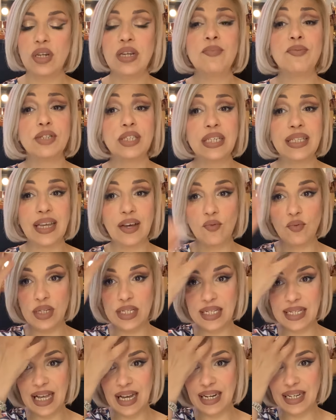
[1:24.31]
Li potete
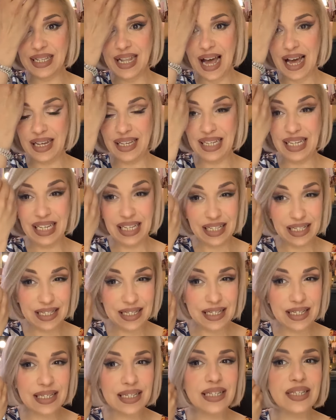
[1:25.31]
acquistare da
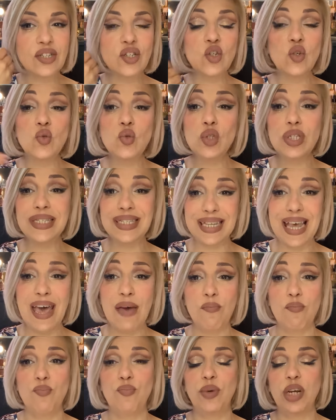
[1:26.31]
Inz, non
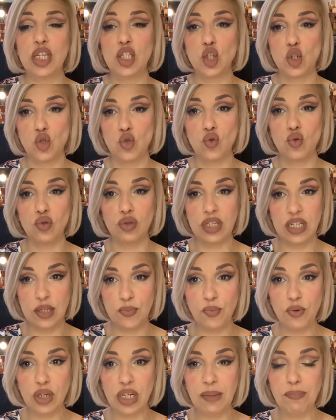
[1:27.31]
sempre sono
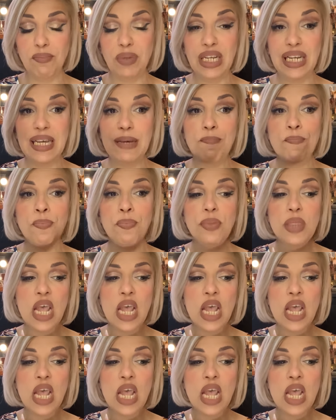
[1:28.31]
disponibili.